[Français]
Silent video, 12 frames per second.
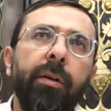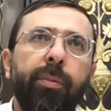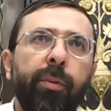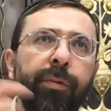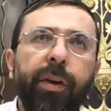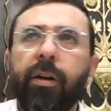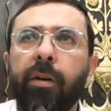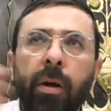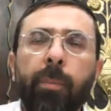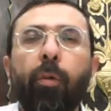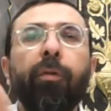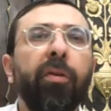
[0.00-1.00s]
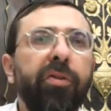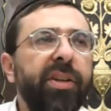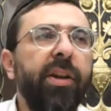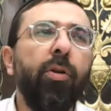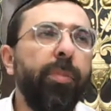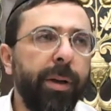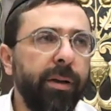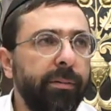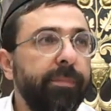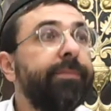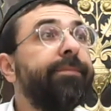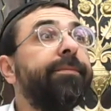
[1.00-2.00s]
pour, faire, pour ventiler le pain.
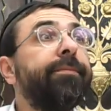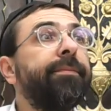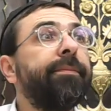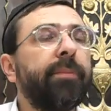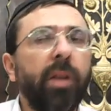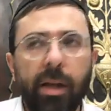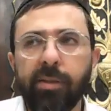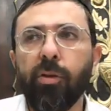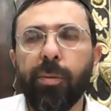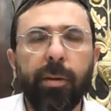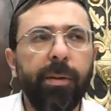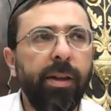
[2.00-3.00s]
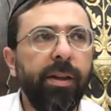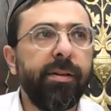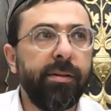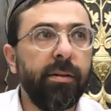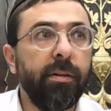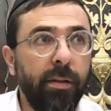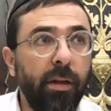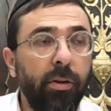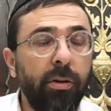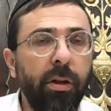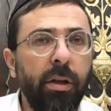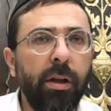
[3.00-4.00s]
Rien ne son prime à la Ça,
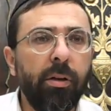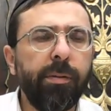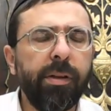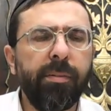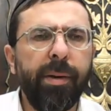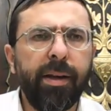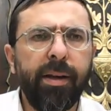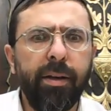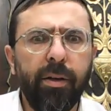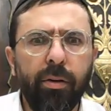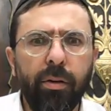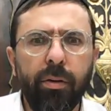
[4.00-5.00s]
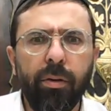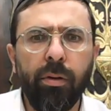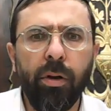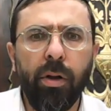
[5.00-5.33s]
c'est marqué, euh,